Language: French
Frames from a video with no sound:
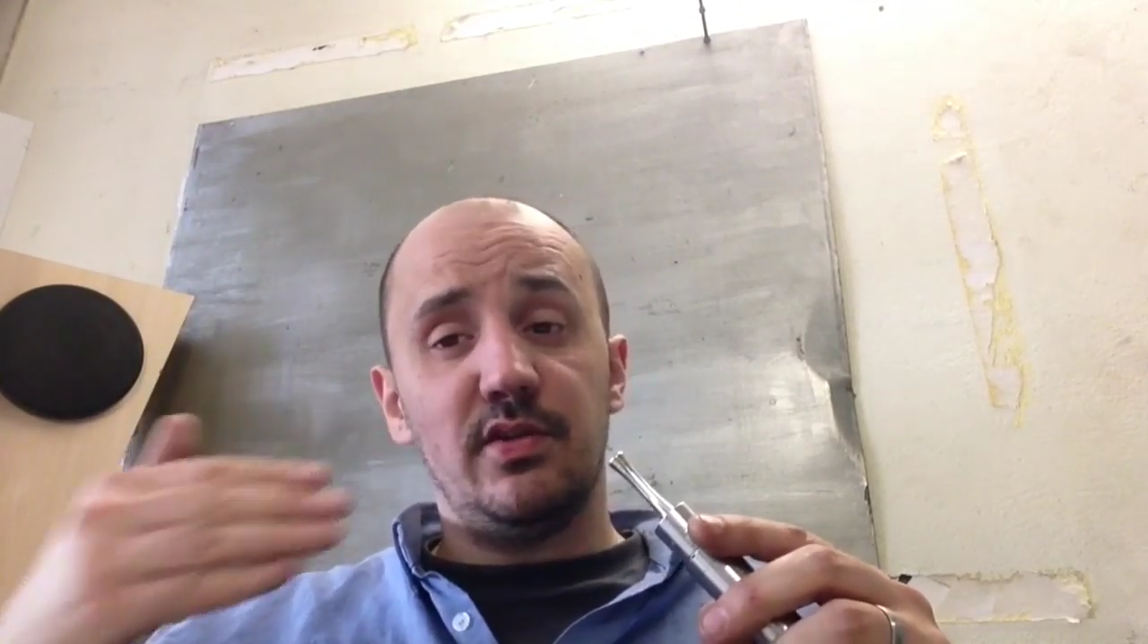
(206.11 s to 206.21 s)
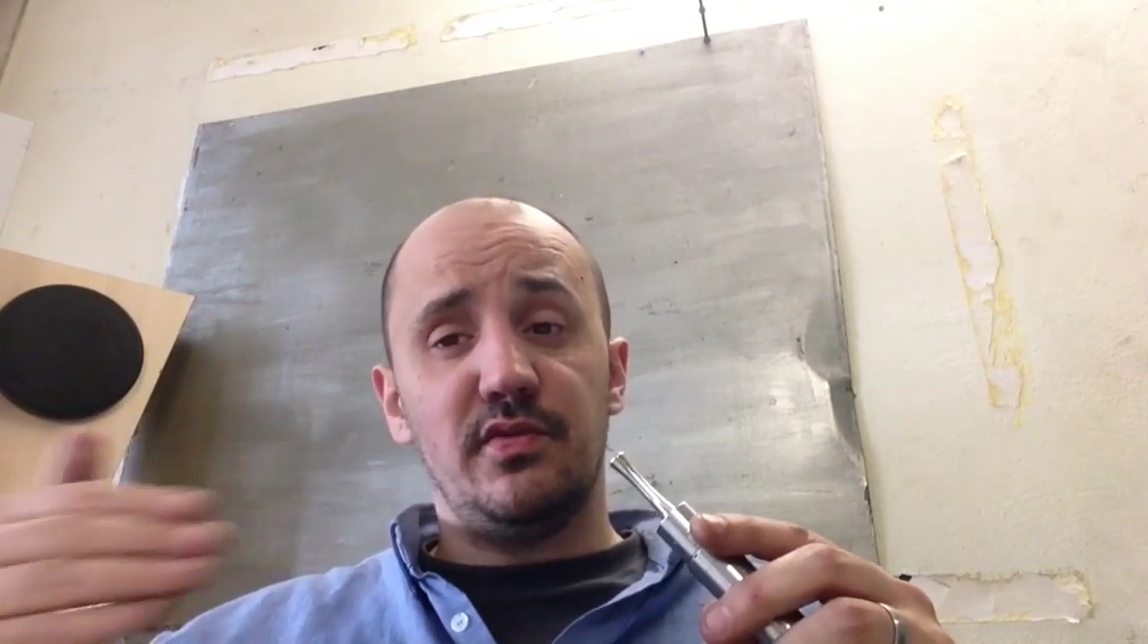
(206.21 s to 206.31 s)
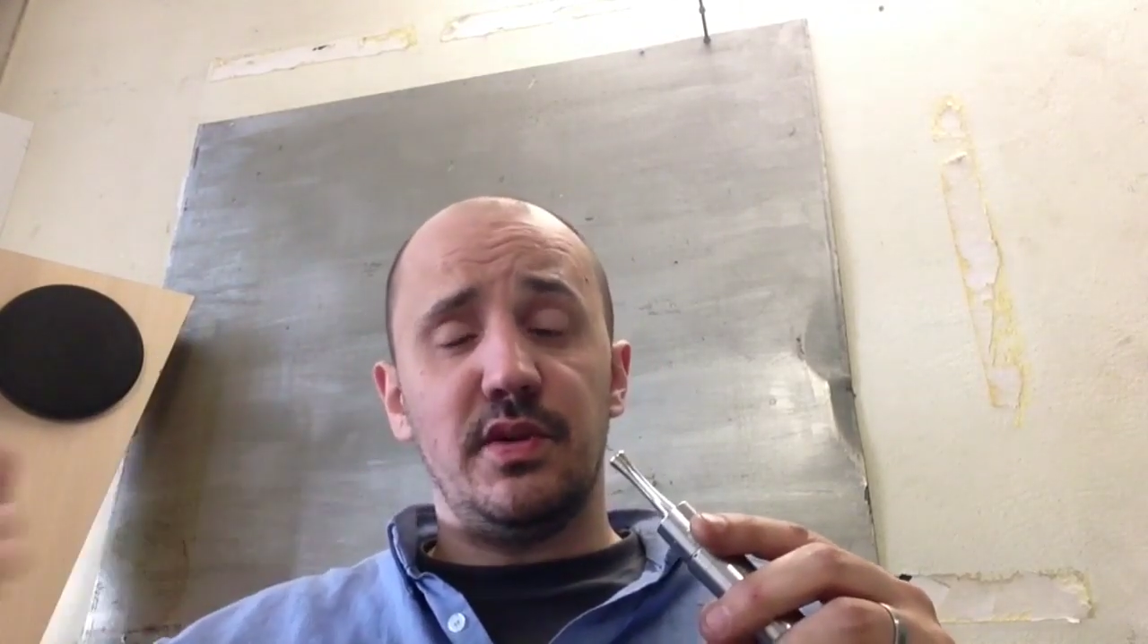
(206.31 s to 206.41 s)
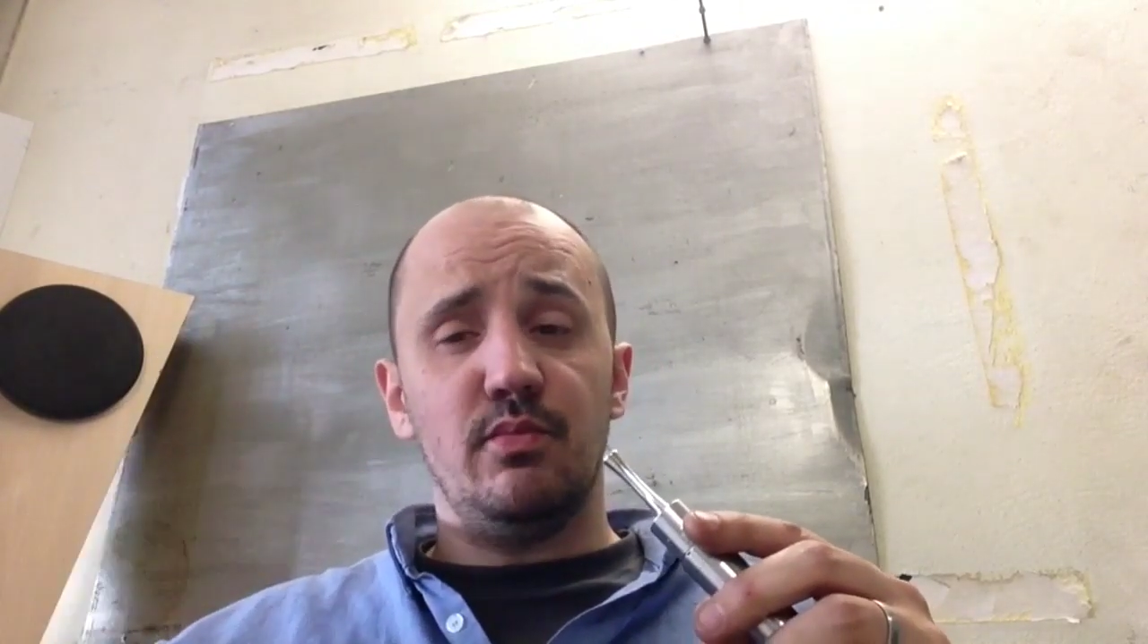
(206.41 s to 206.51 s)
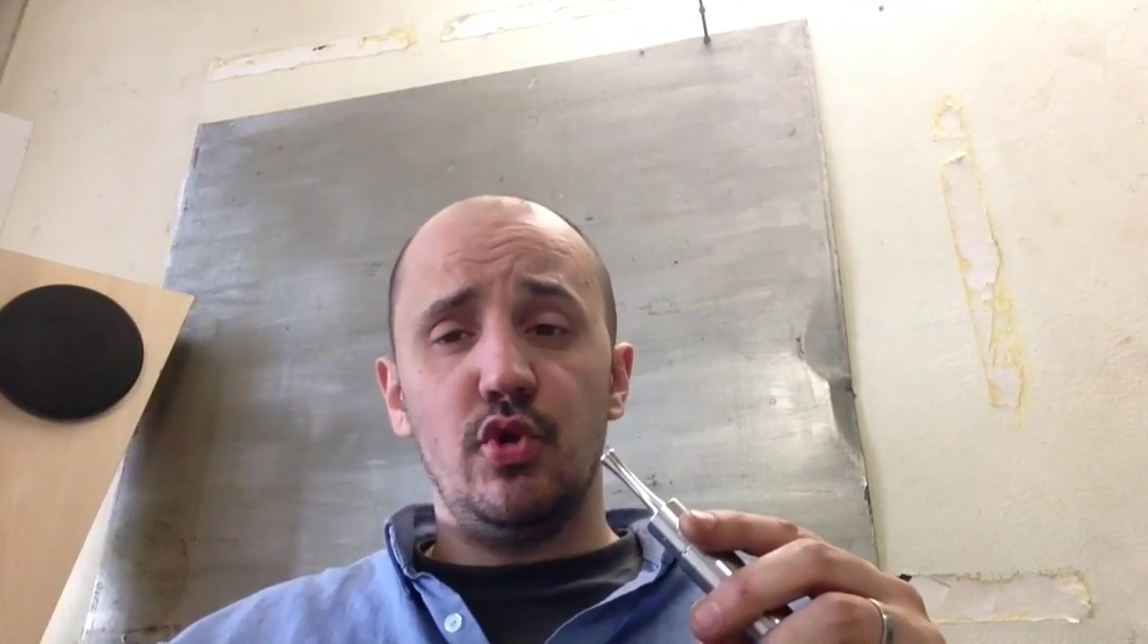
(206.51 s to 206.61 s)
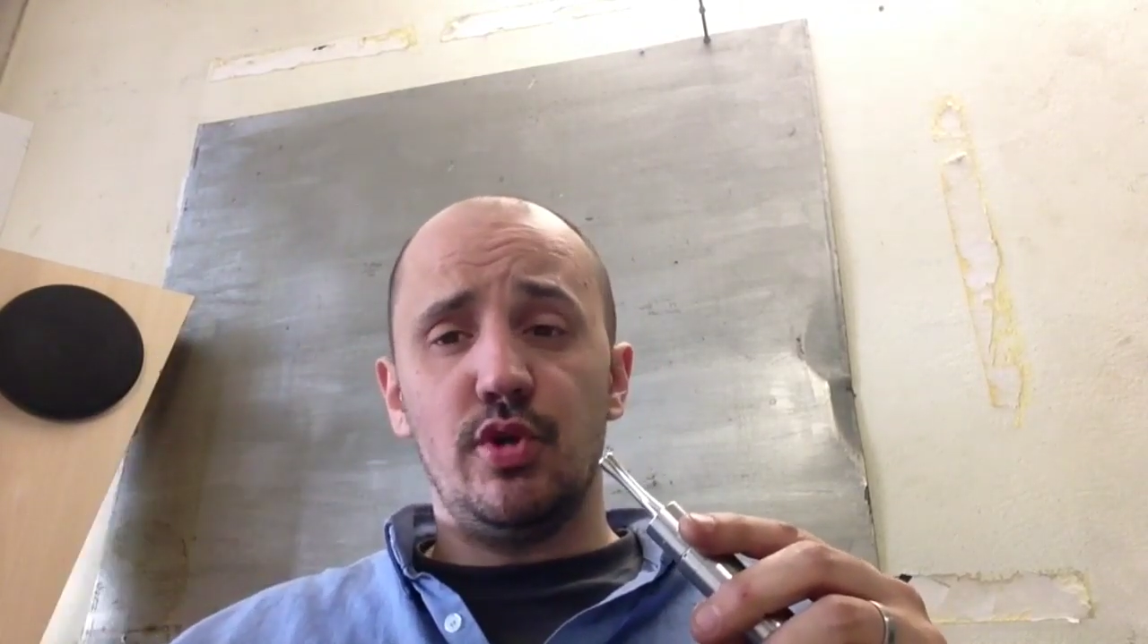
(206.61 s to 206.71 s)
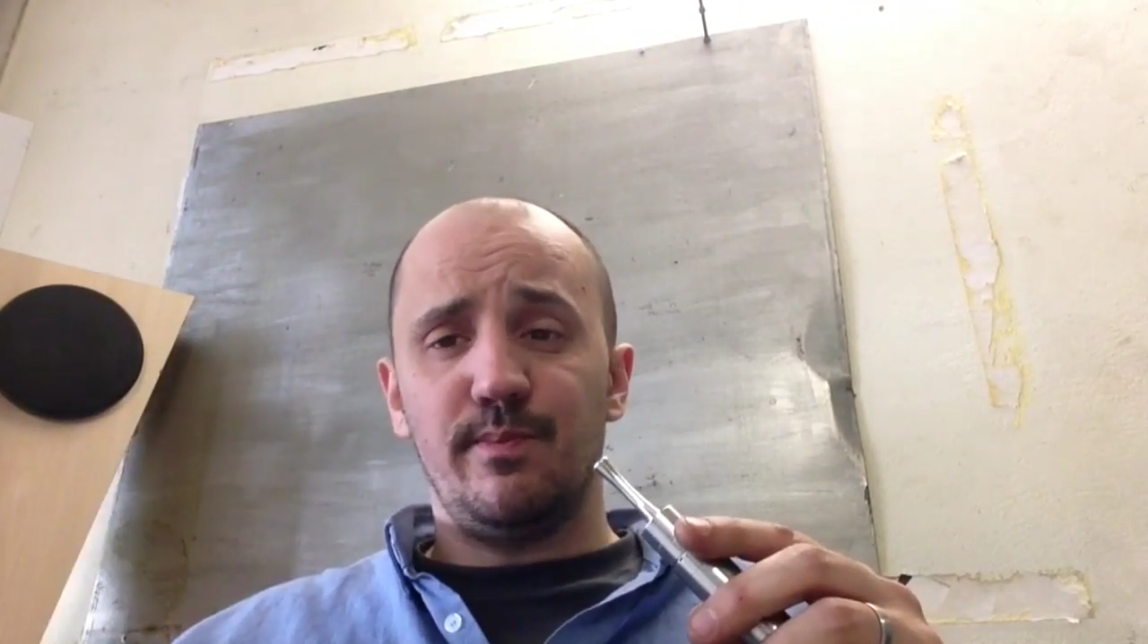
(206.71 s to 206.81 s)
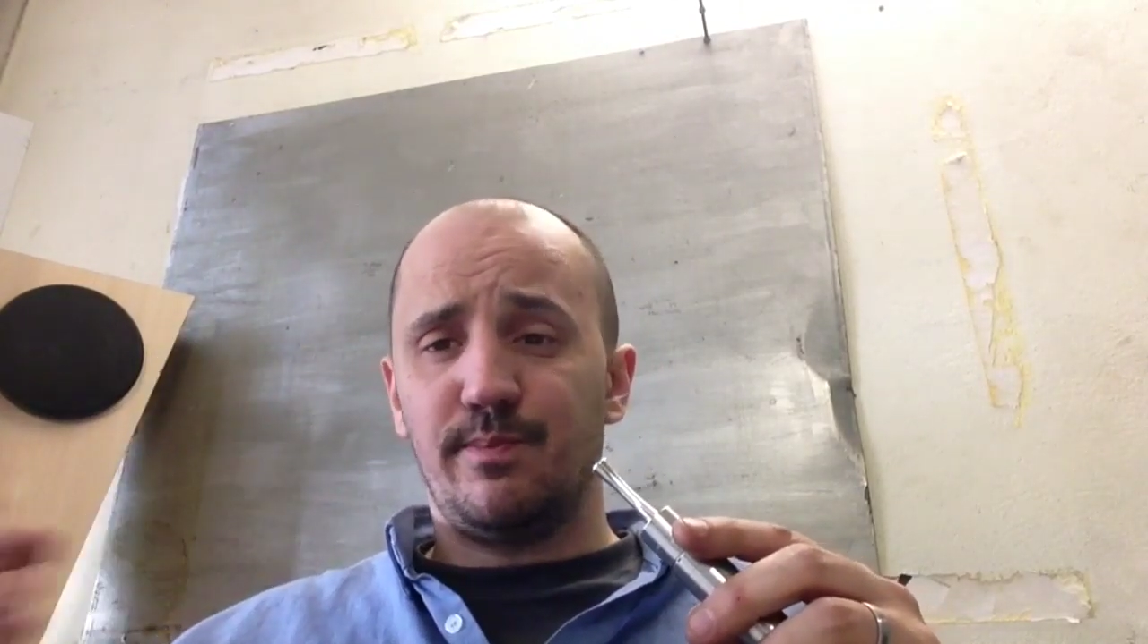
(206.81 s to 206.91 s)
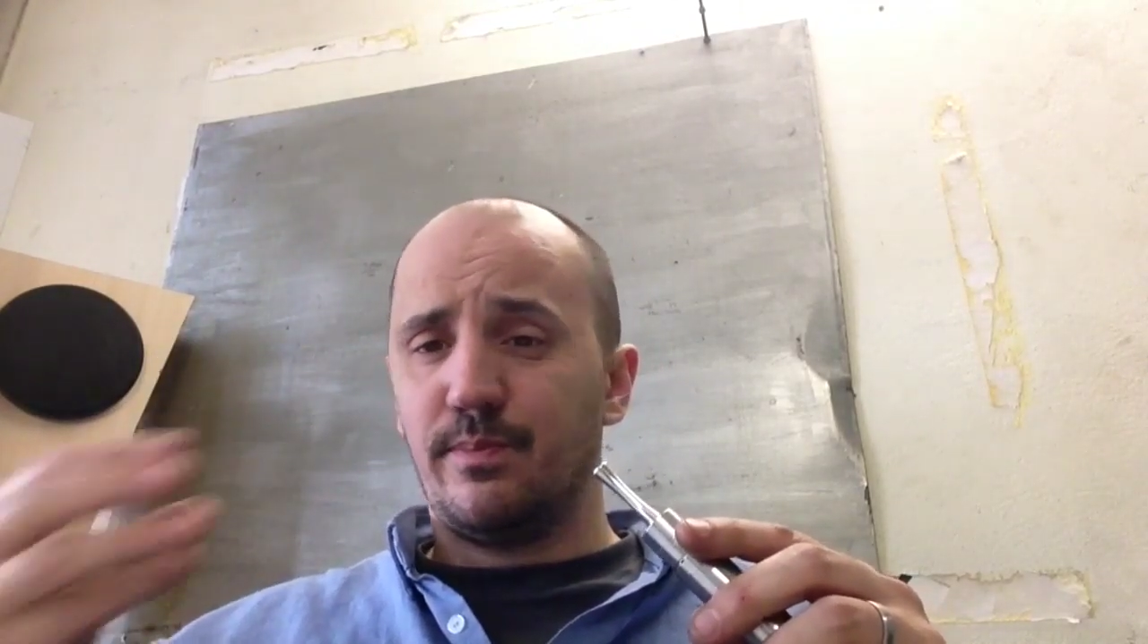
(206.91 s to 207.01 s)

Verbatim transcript: en fin de bouche,